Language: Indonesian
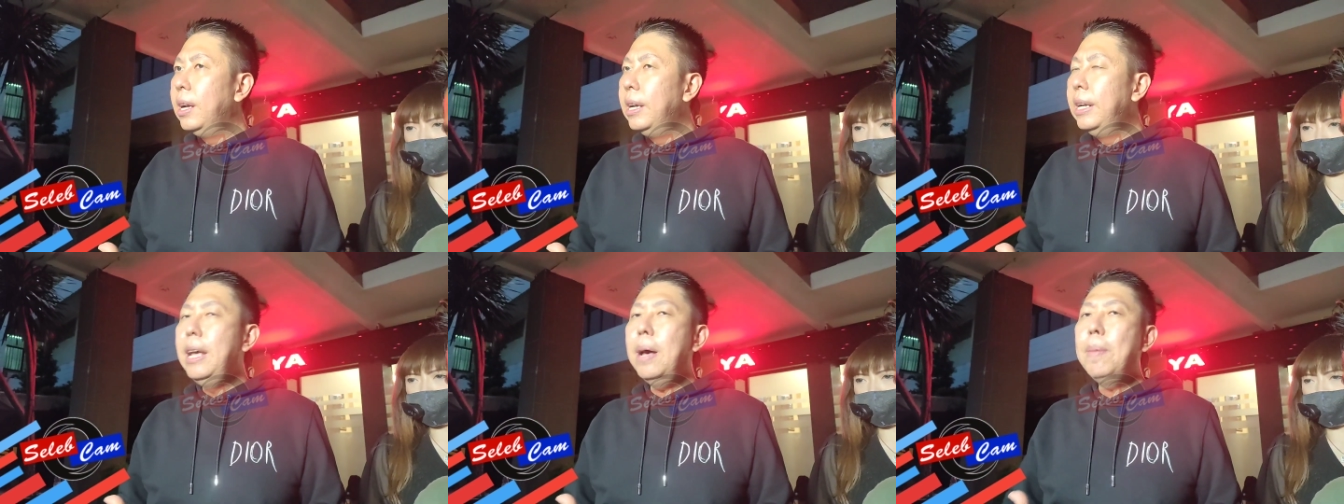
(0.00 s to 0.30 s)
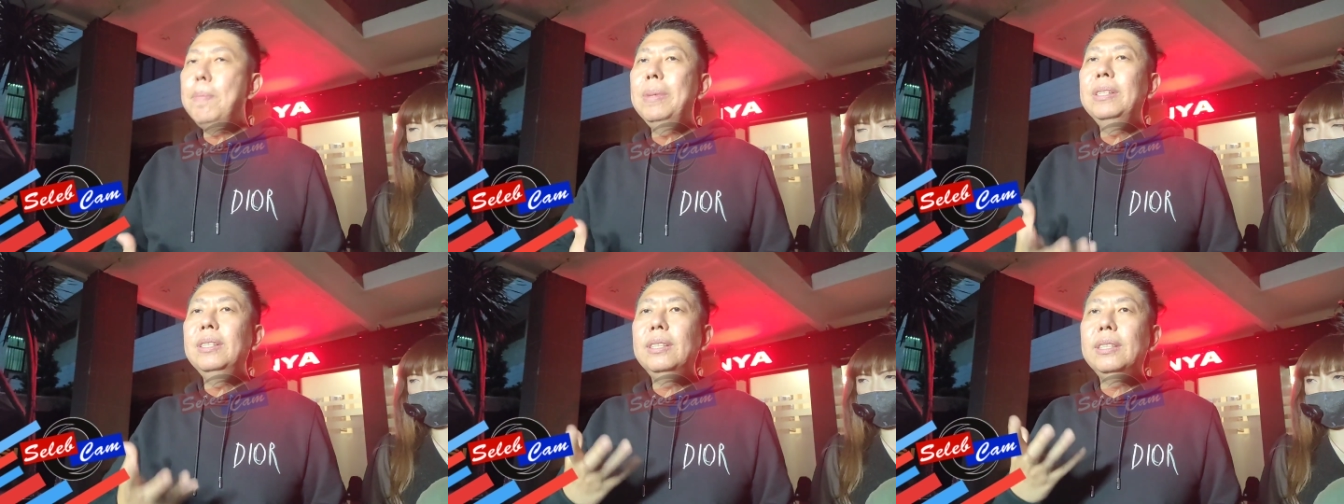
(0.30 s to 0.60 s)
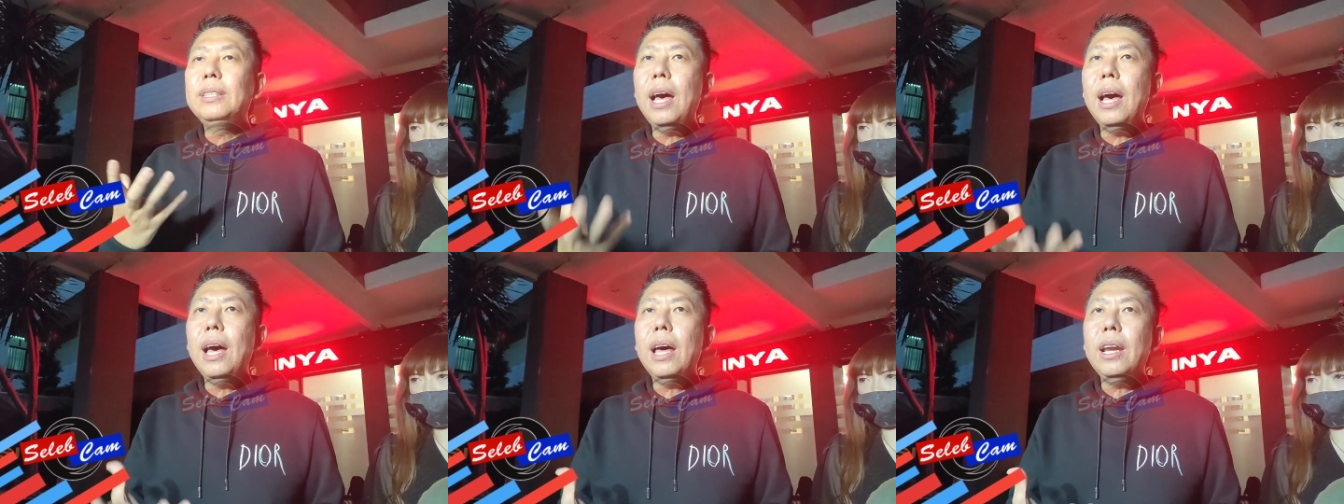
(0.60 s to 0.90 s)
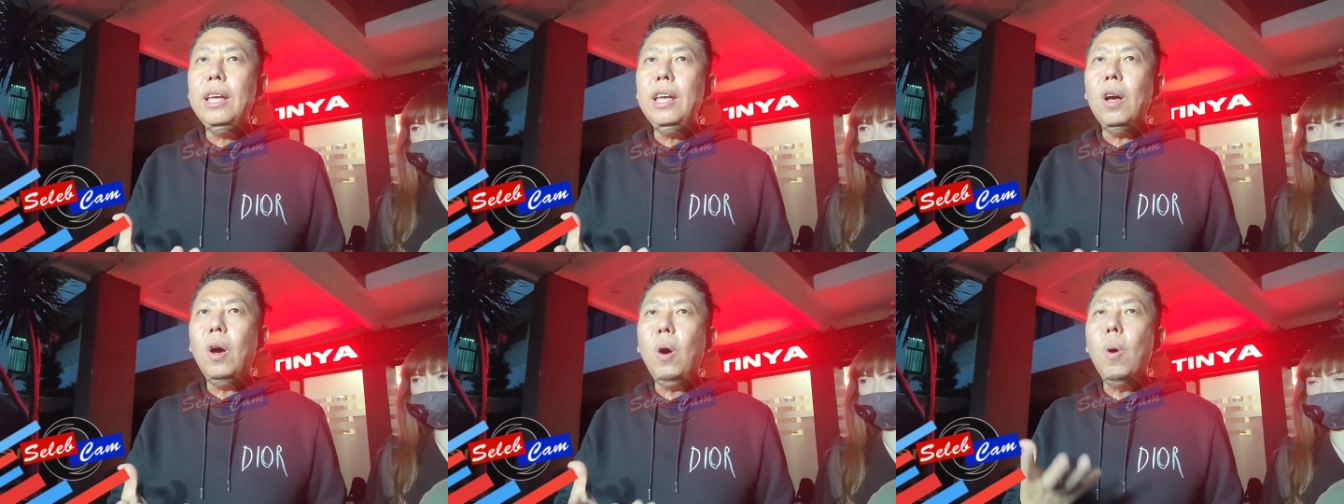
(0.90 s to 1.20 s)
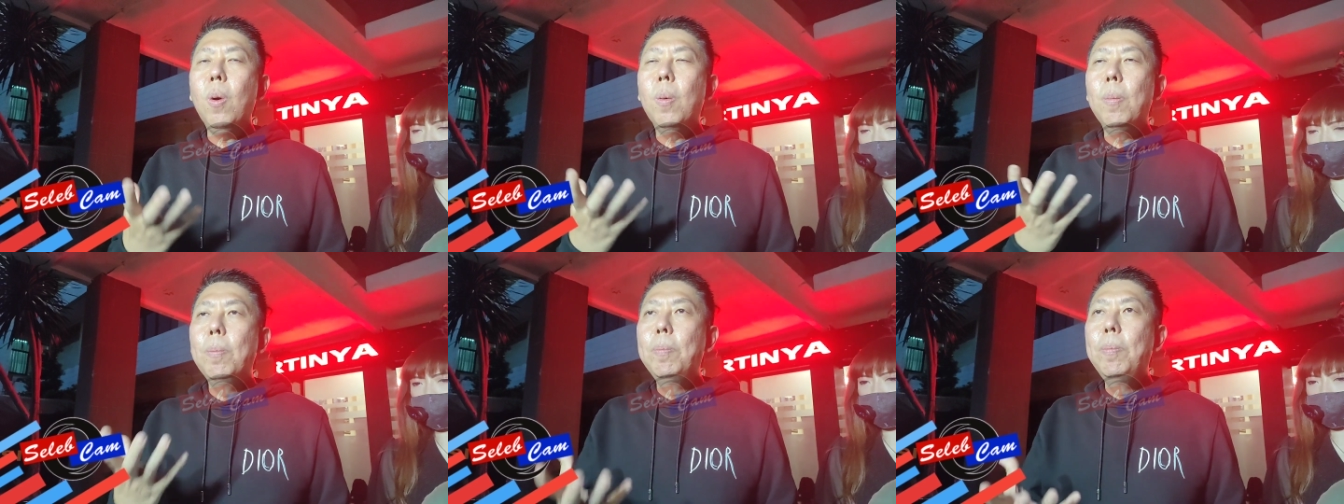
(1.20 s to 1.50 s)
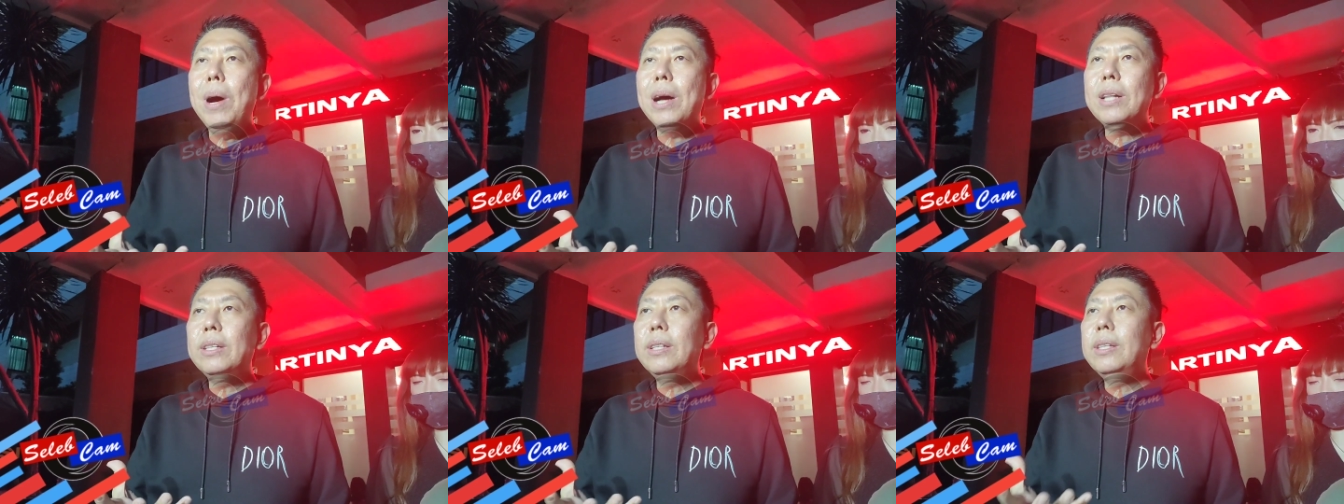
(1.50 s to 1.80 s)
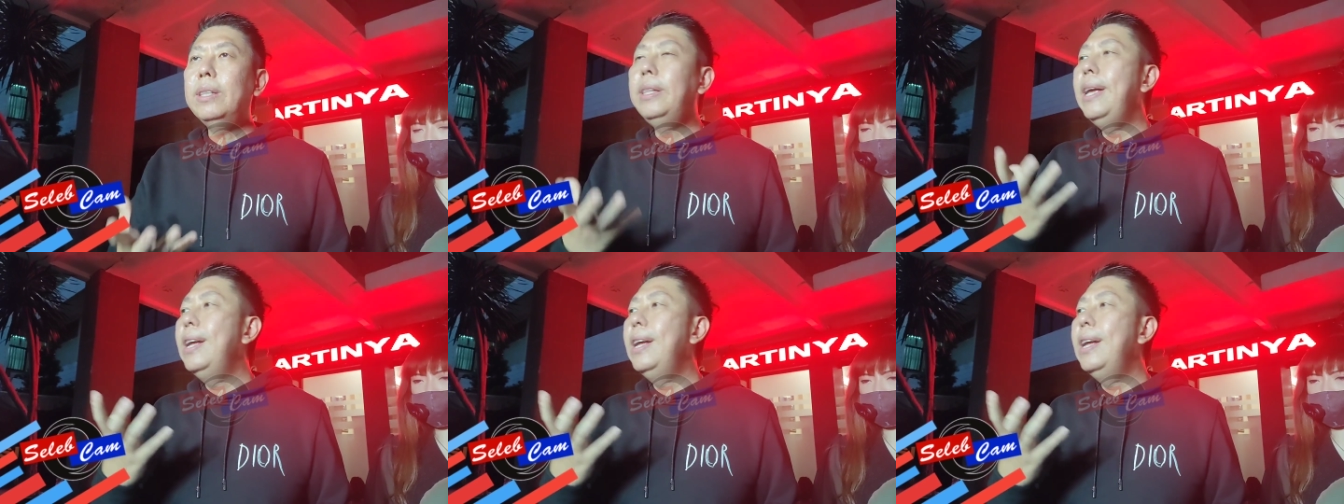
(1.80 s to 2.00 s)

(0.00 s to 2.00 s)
dia mencari obat